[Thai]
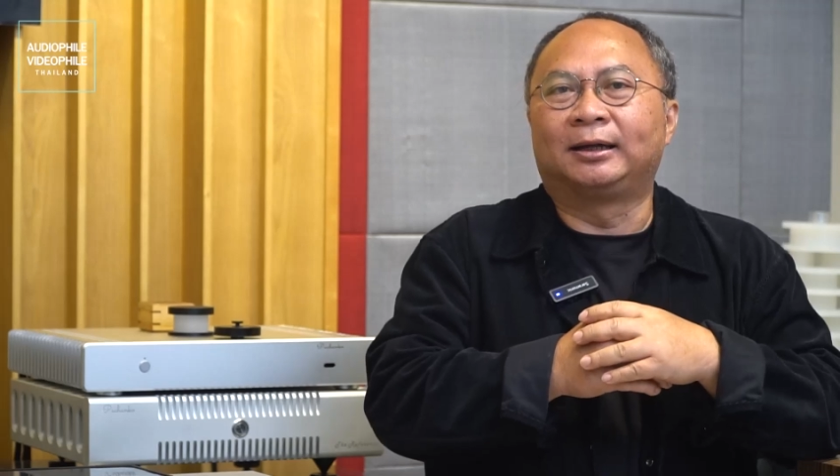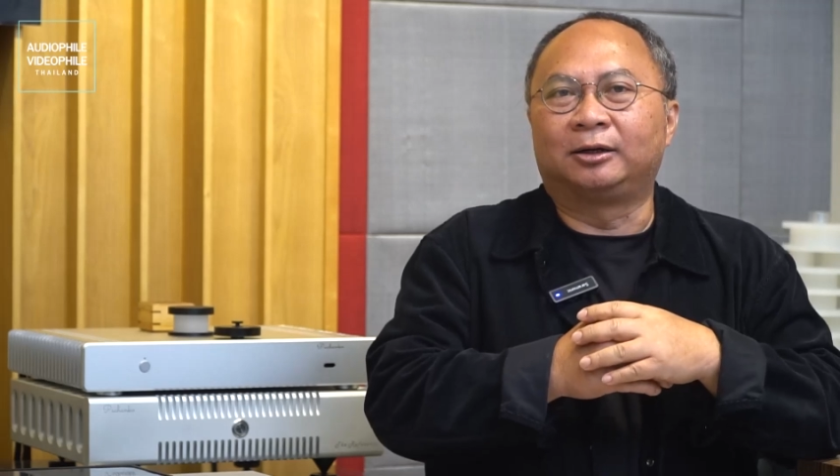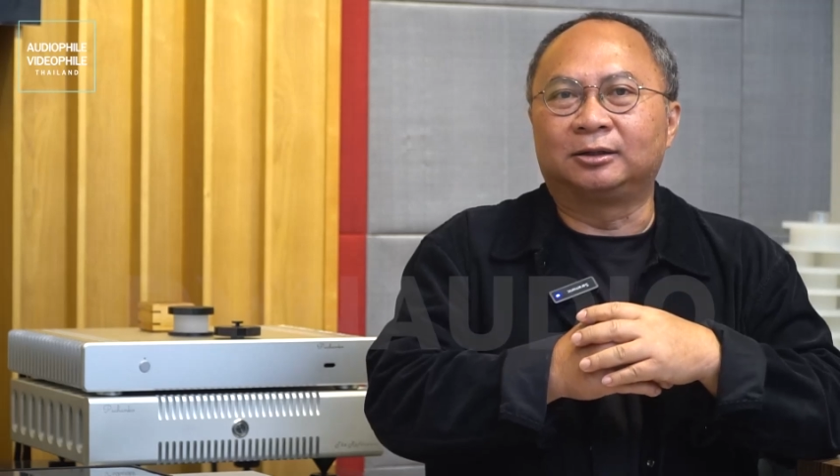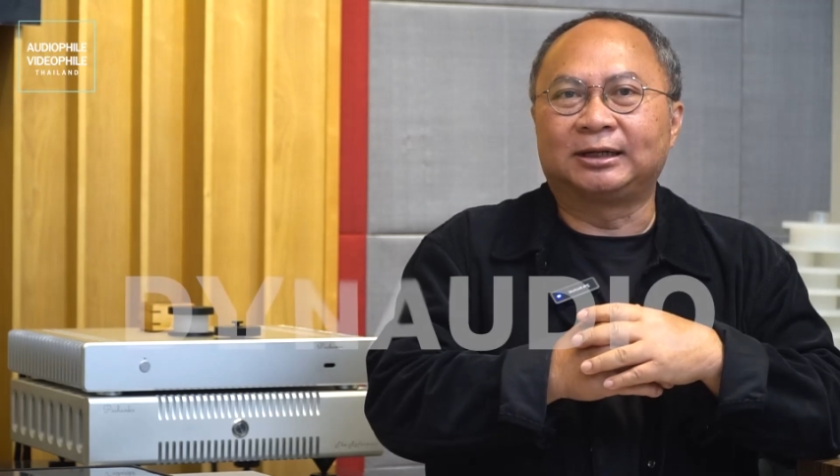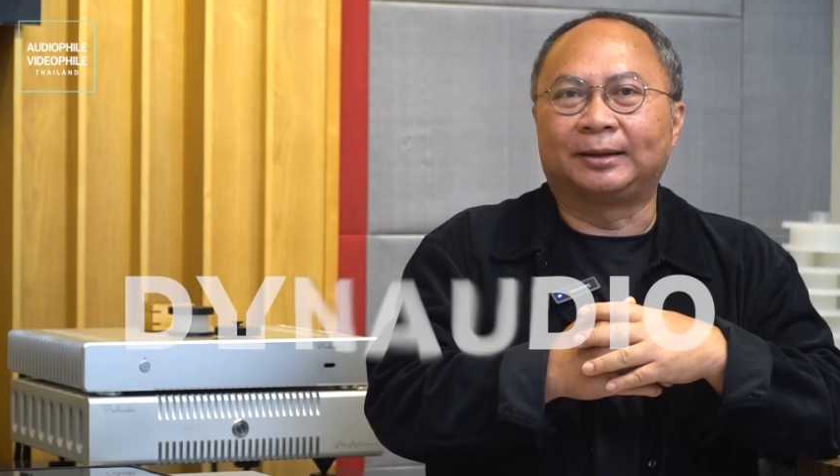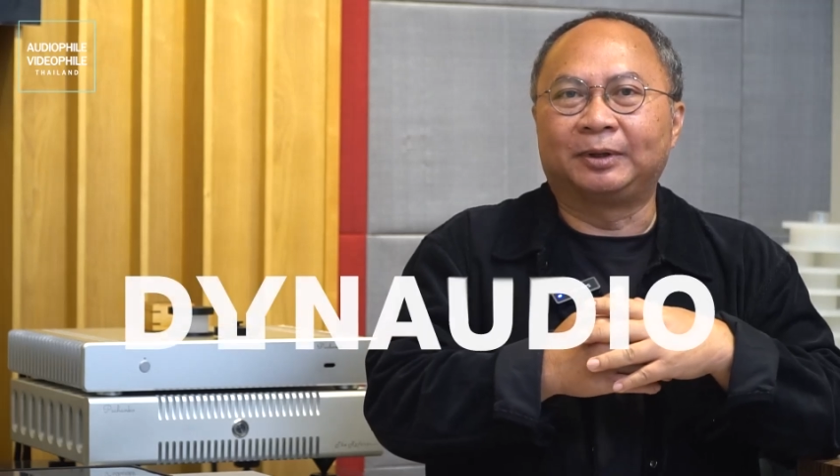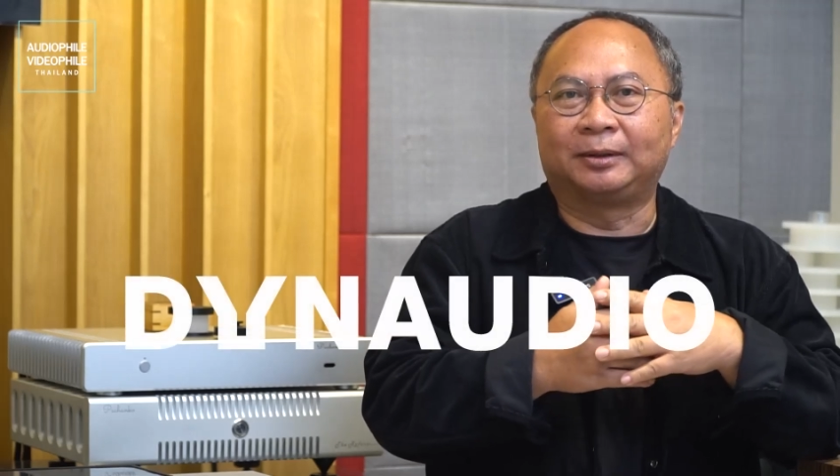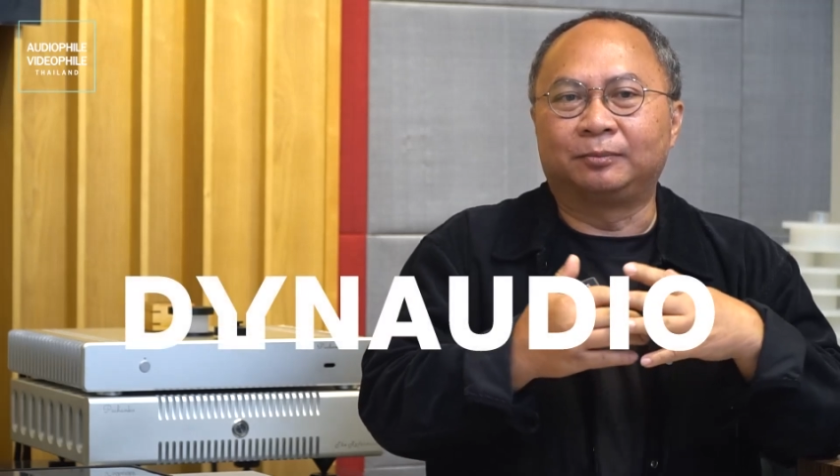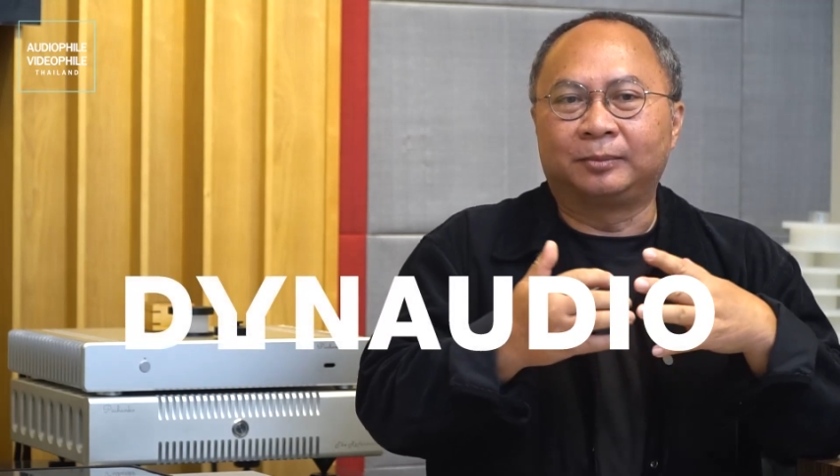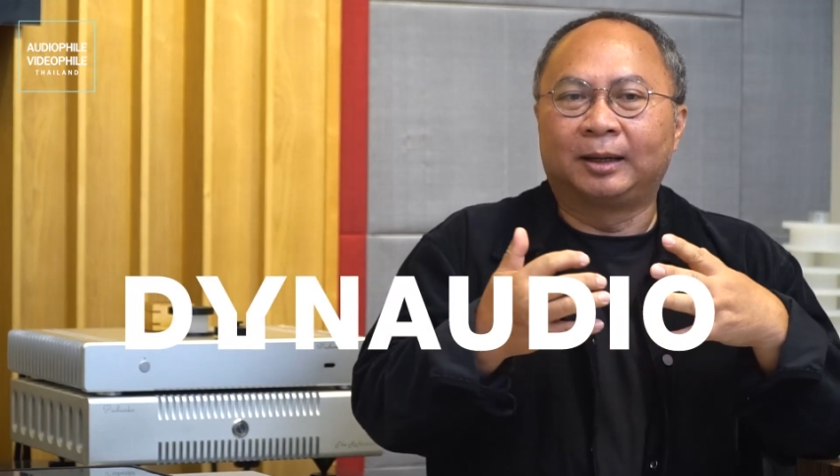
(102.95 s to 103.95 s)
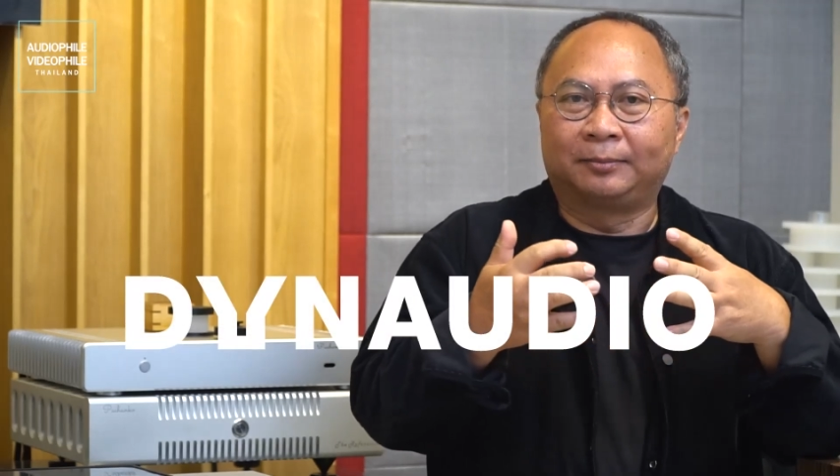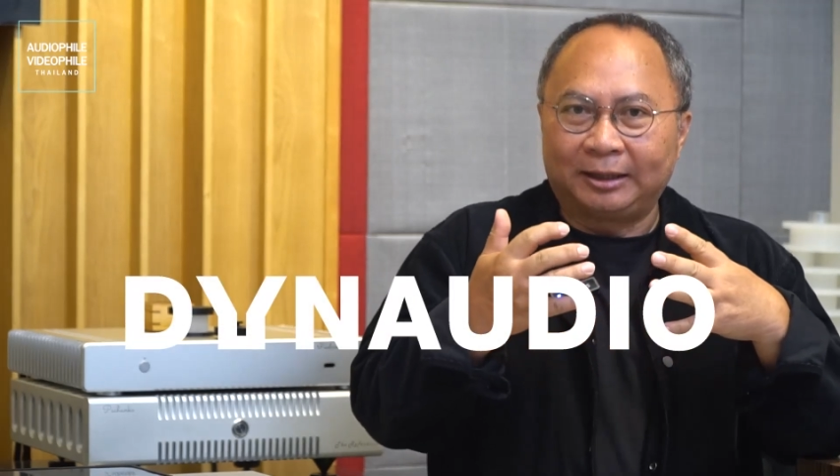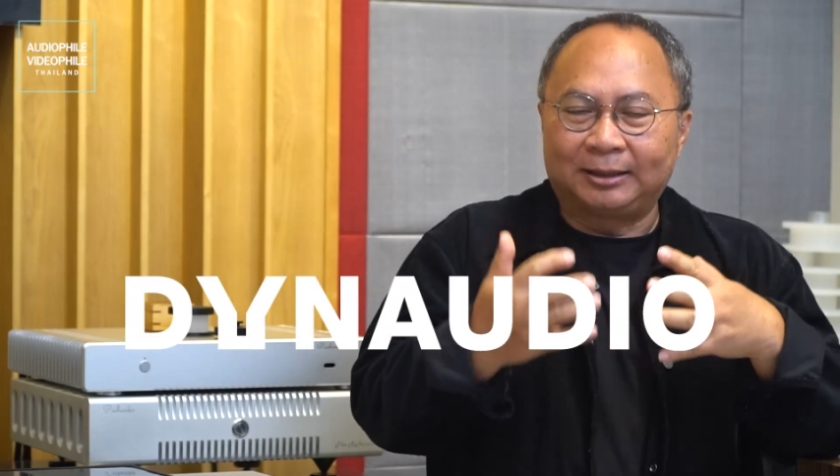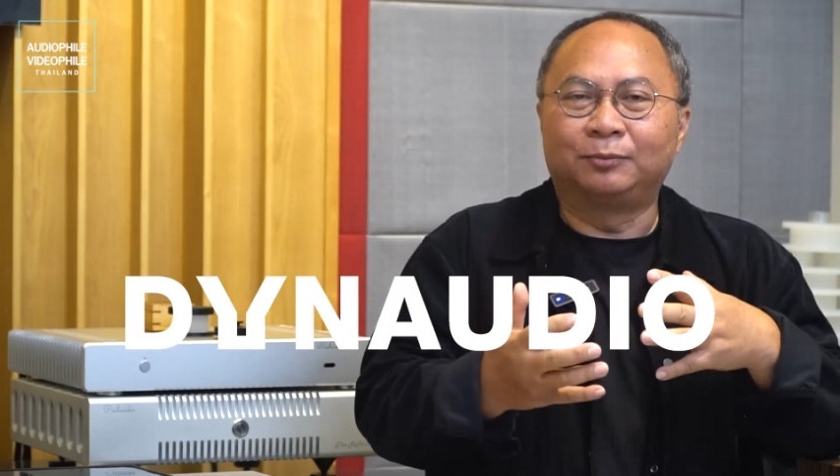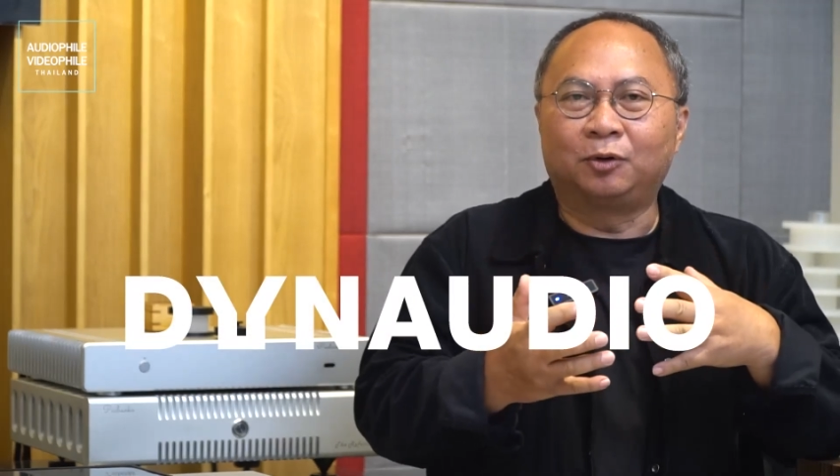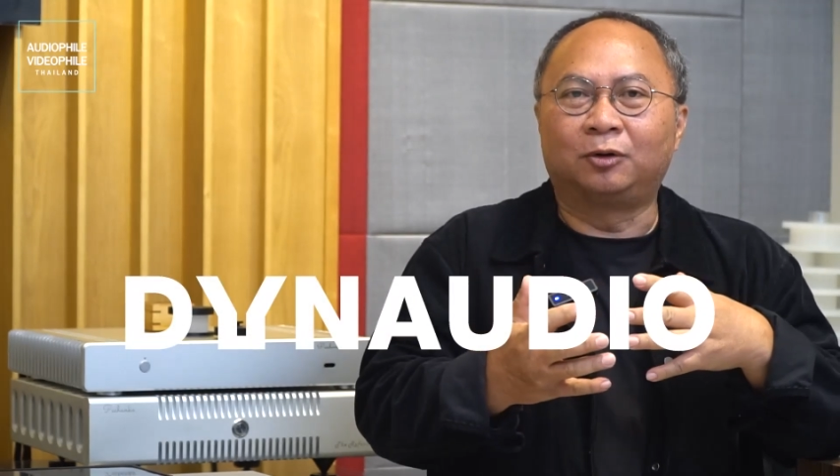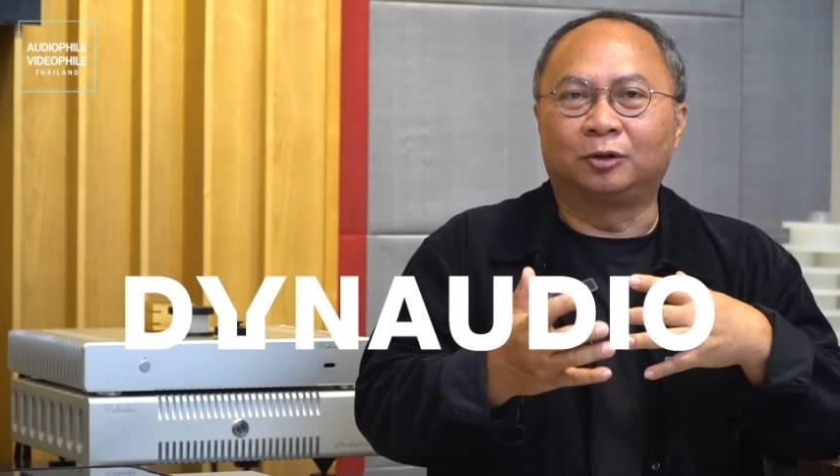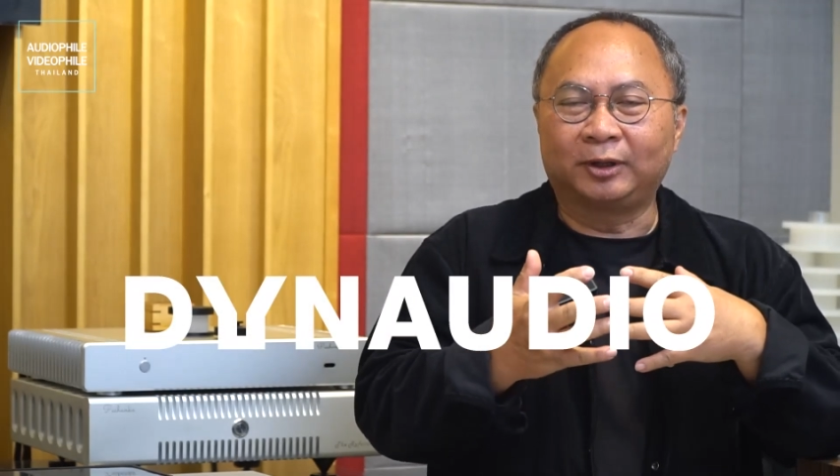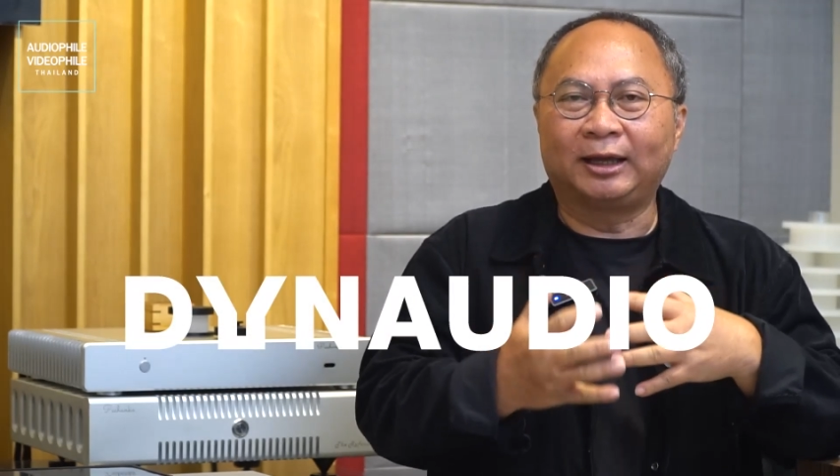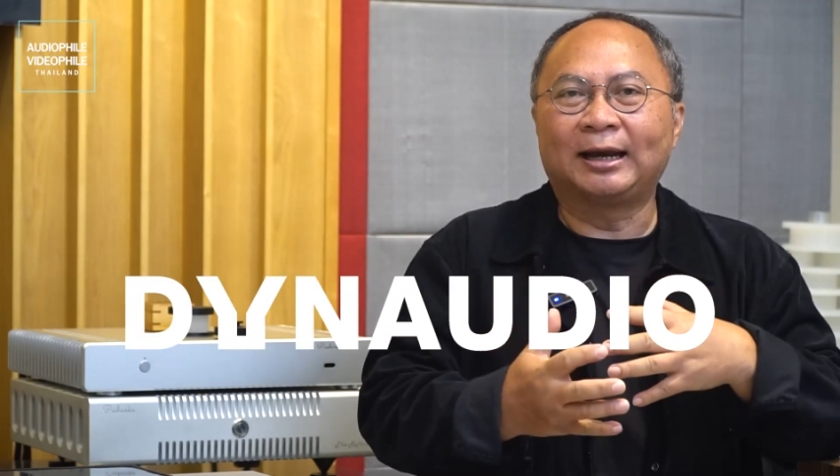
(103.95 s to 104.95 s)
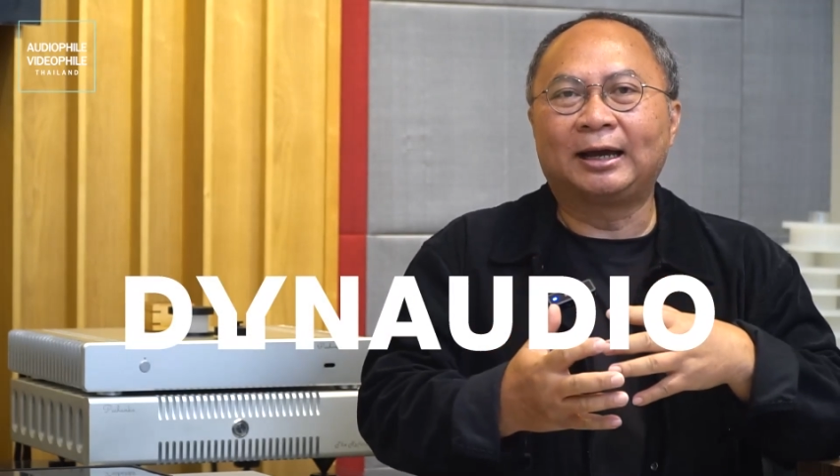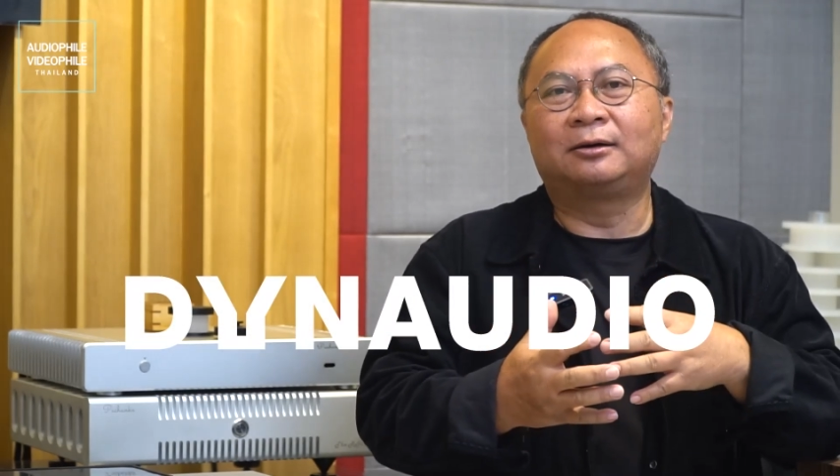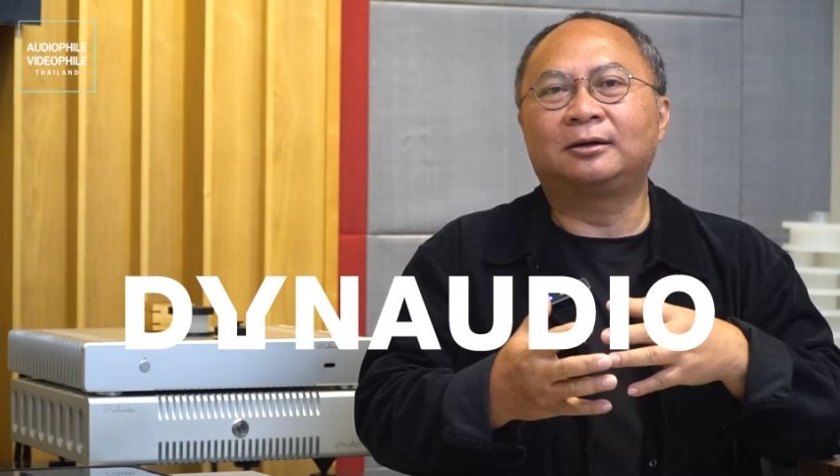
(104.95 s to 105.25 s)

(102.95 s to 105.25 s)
นอกจากเป็นผลิตลำโพงของตัวเองแล้ว